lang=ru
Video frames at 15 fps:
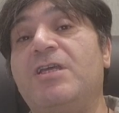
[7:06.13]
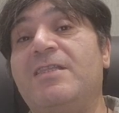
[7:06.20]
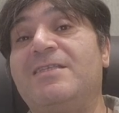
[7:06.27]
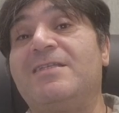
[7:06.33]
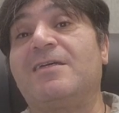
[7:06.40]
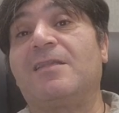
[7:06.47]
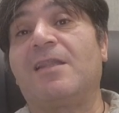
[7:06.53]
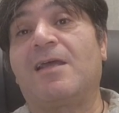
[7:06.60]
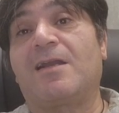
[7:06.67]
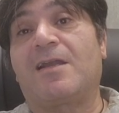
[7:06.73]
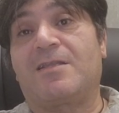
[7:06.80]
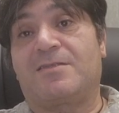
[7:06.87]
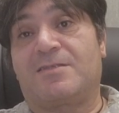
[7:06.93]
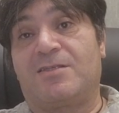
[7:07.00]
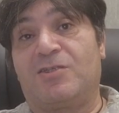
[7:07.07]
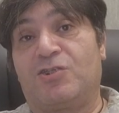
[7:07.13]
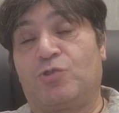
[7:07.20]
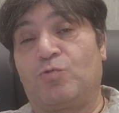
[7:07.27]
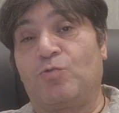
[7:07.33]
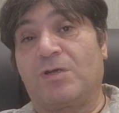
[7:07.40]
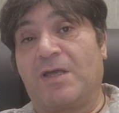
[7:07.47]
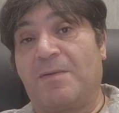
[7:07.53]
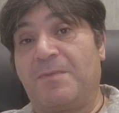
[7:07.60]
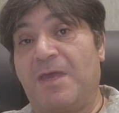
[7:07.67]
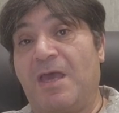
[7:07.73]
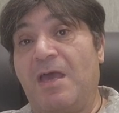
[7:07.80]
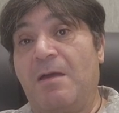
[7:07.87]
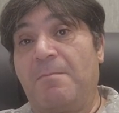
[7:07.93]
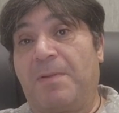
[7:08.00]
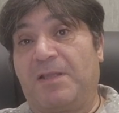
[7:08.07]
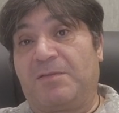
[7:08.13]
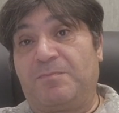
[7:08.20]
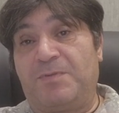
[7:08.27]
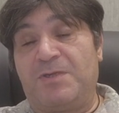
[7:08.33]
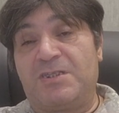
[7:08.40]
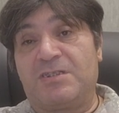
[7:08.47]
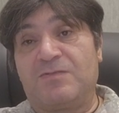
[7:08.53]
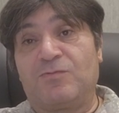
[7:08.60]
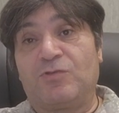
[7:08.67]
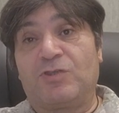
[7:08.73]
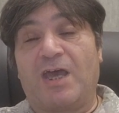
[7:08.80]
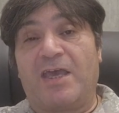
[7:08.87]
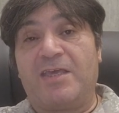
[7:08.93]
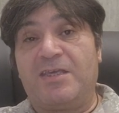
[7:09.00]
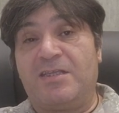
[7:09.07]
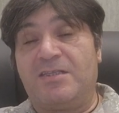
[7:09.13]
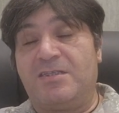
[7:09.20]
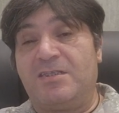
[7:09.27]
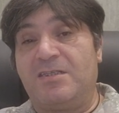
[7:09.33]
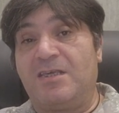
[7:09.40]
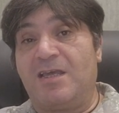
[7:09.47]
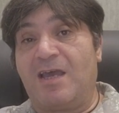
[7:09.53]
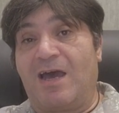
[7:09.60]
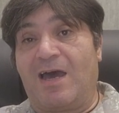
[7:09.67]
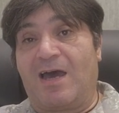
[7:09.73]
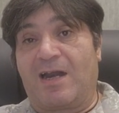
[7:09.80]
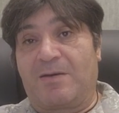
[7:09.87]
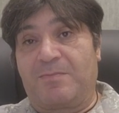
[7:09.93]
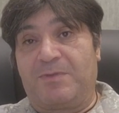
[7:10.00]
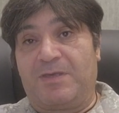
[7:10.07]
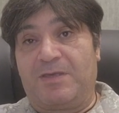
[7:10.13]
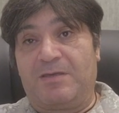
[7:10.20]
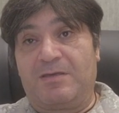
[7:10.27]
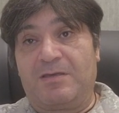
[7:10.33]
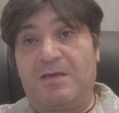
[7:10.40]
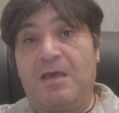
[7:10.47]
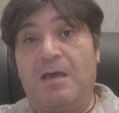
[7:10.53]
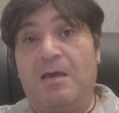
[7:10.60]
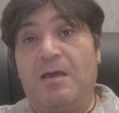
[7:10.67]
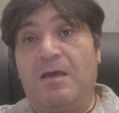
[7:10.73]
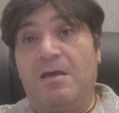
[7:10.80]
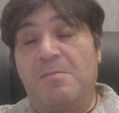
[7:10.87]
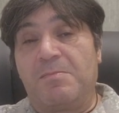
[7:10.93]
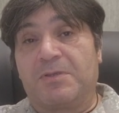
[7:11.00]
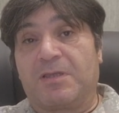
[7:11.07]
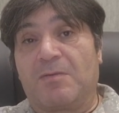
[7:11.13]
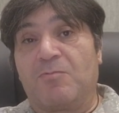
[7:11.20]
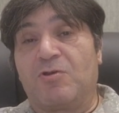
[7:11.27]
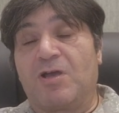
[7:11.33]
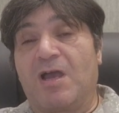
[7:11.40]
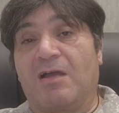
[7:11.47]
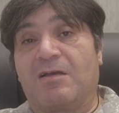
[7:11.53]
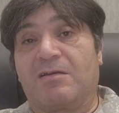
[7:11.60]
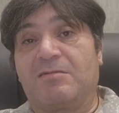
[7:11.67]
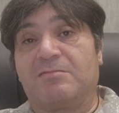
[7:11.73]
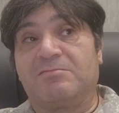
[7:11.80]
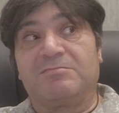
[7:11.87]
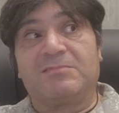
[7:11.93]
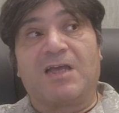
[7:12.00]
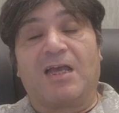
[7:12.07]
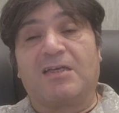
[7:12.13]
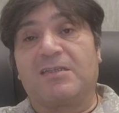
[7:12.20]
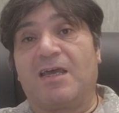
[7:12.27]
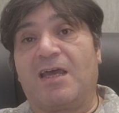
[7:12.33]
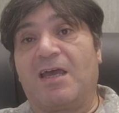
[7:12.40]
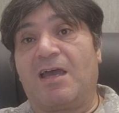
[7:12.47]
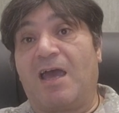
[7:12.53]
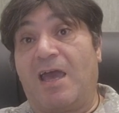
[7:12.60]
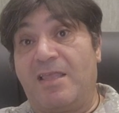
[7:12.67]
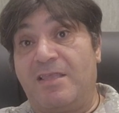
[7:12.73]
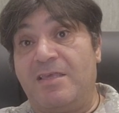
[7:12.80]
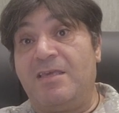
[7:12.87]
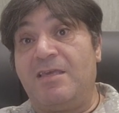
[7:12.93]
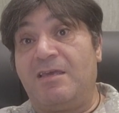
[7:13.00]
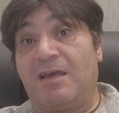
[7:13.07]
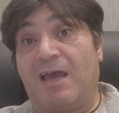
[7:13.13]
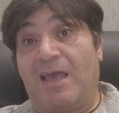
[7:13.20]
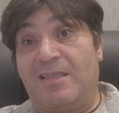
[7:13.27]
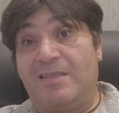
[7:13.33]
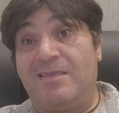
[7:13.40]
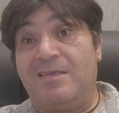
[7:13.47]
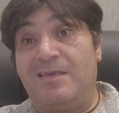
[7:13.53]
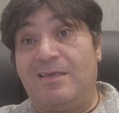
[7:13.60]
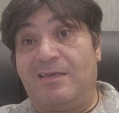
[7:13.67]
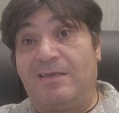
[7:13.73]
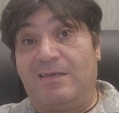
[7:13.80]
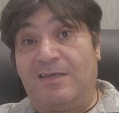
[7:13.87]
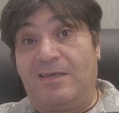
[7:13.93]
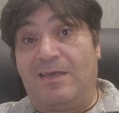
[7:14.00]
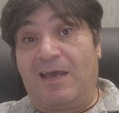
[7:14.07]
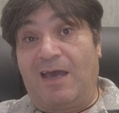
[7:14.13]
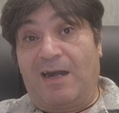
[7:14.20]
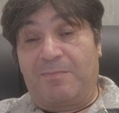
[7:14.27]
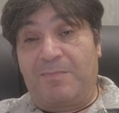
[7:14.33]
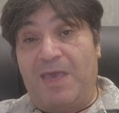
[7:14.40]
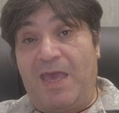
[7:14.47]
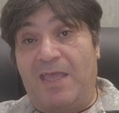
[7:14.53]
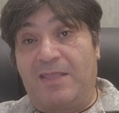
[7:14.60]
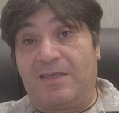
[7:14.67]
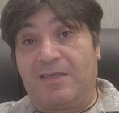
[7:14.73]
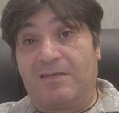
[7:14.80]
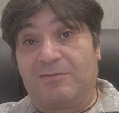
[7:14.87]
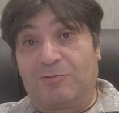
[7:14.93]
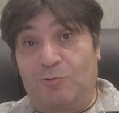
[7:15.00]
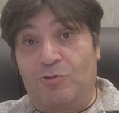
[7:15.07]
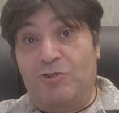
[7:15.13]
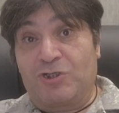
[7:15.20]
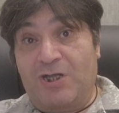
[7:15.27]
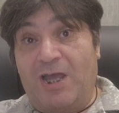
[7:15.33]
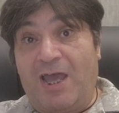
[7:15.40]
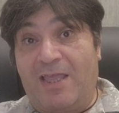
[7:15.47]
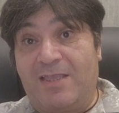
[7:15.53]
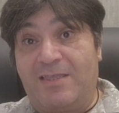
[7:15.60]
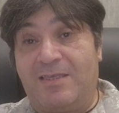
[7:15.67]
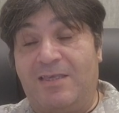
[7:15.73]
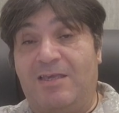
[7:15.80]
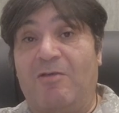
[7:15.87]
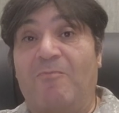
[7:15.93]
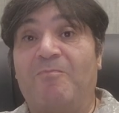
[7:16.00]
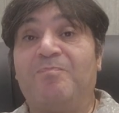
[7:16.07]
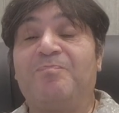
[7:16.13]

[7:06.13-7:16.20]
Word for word: декларации с турками подписывают о единой армии. Потому как, когда они одни и армяне тоже одни,